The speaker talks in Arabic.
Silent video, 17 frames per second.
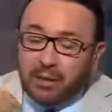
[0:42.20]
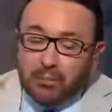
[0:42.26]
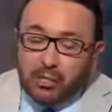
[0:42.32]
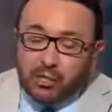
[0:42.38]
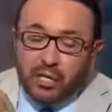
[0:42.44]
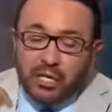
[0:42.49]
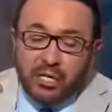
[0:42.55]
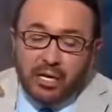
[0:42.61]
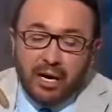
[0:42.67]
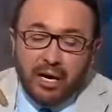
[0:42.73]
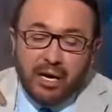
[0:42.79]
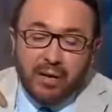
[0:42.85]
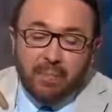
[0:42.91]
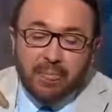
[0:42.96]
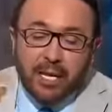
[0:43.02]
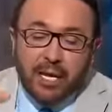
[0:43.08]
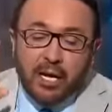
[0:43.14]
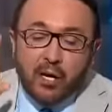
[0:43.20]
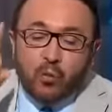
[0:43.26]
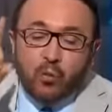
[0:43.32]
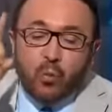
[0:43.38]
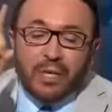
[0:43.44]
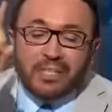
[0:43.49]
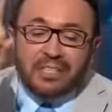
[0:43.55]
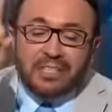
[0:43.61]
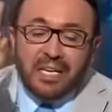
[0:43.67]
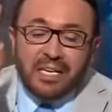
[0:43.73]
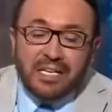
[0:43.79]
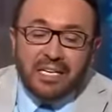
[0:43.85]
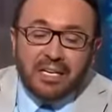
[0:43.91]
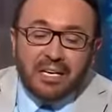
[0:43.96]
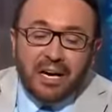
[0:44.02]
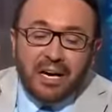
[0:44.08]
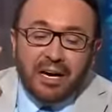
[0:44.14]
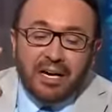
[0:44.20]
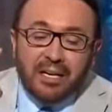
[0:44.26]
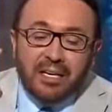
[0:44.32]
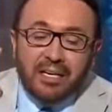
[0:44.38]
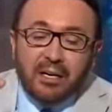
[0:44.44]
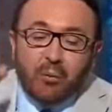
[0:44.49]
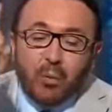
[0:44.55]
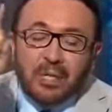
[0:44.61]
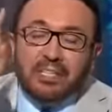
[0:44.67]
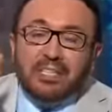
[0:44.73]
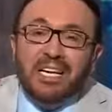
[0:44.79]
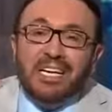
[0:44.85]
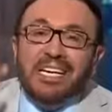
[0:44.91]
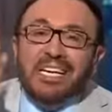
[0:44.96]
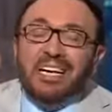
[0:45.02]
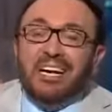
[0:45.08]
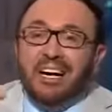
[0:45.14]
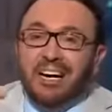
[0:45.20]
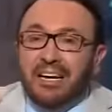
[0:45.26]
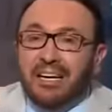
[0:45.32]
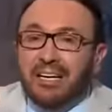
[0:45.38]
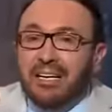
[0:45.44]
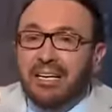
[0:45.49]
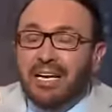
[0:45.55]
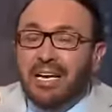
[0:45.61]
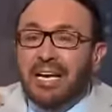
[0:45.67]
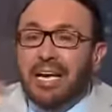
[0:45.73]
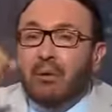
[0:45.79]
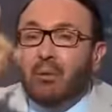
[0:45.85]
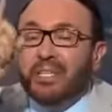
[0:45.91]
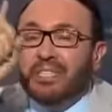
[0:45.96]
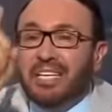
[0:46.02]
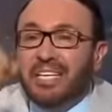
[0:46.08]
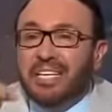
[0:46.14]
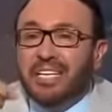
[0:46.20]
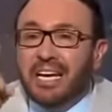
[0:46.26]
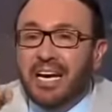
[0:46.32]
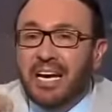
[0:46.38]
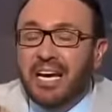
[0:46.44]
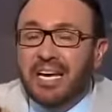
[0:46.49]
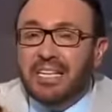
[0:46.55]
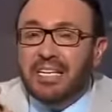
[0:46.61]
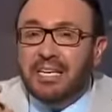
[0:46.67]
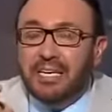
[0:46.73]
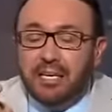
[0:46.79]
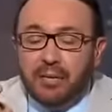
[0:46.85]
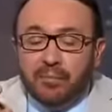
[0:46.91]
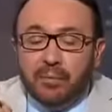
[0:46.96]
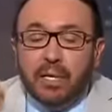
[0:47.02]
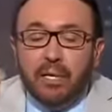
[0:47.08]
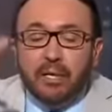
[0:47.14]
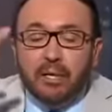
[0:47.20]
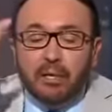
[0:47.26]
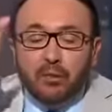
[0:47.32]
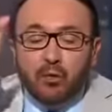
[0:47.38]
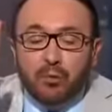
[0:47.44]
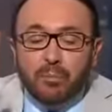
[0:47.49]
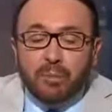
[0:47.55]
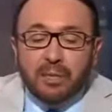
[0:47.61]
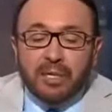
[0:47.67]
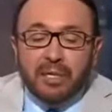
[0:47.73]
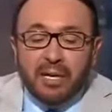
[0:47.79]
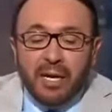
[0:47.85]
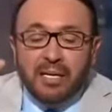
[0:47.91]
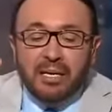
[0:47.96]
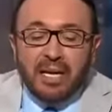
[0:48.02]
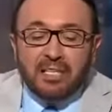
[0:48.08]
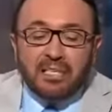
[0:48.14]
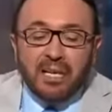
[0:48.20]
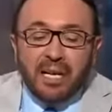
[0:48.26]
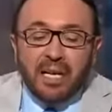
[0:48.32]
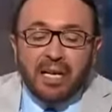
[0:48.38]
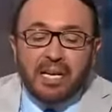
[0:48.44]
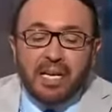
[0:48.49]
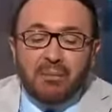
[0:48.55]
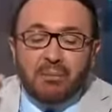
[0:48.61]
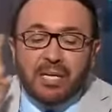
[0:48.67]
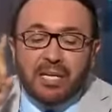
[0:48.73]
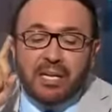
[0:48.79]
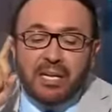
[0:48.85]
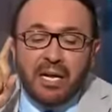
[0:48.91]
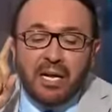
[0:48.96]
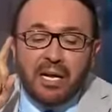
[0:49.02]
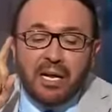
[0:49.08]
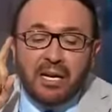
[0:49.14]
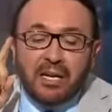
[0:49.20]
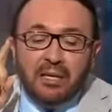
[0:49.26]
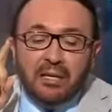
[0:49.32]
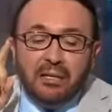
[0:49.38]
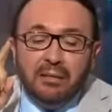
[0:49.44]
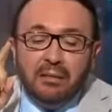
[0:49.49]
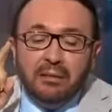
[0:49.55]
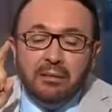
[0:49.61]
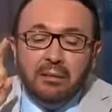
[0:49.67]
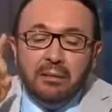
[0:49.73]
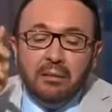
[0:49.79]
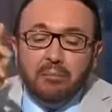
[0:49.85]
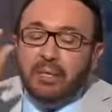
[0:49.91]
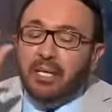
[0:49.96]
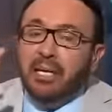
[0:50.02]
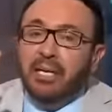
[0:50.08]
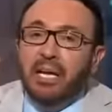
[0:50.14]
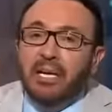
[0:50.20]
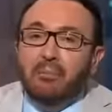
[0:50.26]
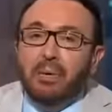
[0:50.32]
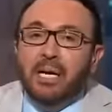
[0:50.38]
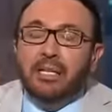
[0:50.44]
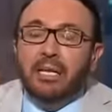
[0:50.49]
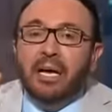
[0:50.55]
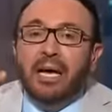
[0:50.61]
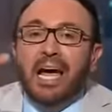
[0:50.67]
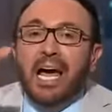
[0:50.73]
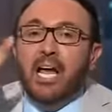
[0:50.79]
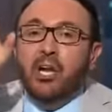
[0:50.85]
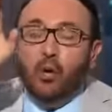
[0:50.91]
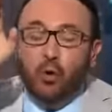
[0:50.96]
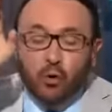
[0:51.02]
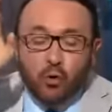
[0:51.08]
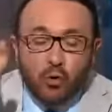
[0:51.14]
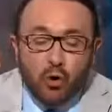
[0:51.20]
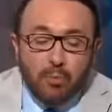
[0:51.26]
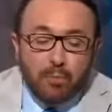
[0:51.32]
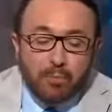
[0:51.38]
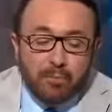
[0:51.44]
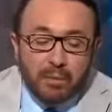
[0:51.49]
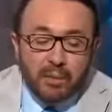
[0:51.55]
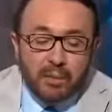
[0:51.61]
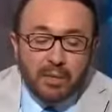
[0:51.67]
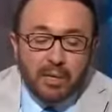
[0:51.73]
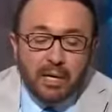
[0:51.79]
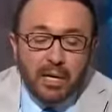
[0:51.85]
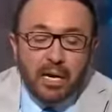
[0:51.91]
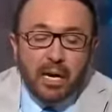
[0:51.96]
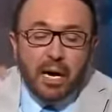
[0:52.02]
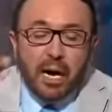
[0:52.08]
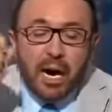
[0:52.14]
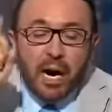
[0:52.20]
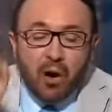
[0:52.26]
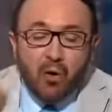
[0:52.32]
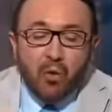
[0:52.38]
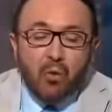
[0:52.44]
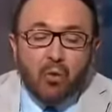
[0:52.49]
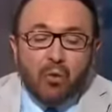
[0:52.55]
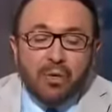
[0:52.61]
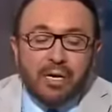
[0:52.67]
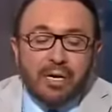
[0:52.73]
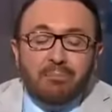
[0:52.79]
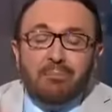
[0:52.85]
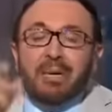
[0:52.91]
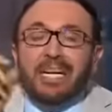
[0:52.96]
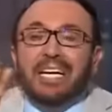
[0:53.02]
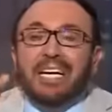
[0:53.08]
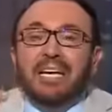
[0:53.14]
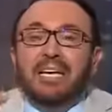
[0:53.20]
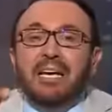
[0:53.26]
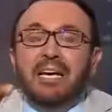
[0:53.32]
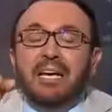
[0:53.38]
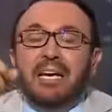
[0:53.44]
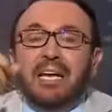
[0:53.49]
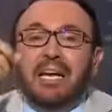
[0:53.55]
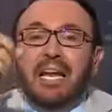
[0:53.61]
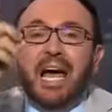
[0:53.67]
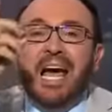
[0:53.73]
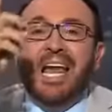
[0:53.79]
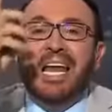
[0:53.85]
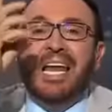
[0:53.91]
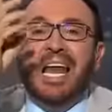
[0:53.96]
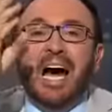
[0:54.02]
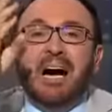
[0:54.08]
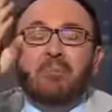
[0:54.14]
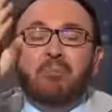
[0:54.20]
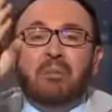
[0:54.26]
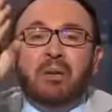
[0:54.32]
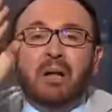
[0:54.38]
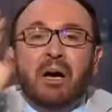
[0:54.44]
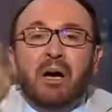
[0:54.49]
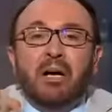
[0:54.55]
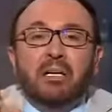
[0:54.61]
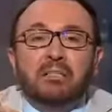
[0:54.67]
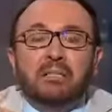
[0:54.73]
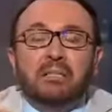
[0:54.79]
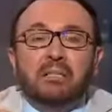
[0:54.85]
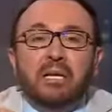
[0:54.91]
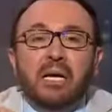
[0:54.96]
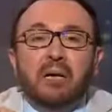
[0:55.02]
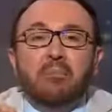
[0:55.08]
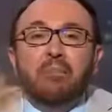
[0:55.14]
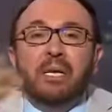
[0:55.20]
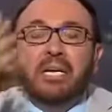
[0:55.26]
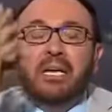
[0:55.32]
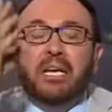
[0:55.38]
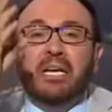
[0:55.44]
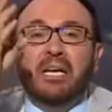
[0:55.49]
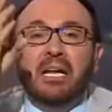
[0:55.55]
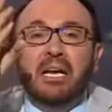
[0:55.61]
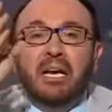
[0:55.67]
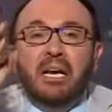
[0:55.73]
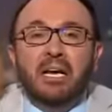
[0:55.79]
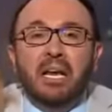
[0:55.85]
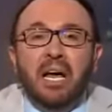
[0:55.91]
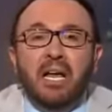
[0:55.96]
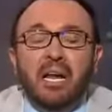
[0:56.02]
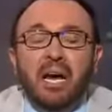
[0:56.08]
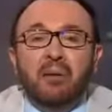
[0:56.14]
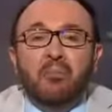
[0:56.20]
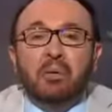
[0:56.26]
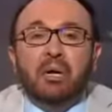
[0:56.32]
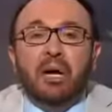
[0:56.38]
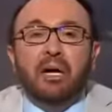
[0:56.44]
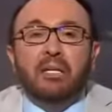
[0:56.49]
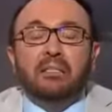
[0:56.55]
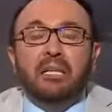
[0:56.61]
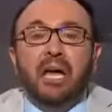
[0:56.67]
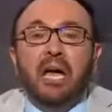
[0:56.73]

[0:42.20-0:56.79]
مش إلي ها والطريقة والطريقة والطريقة هذه يمكن أن نحصل عليها من خلال من خلال ماذا؟ الحروب أو من خلال الأمراض من خلال الأمراض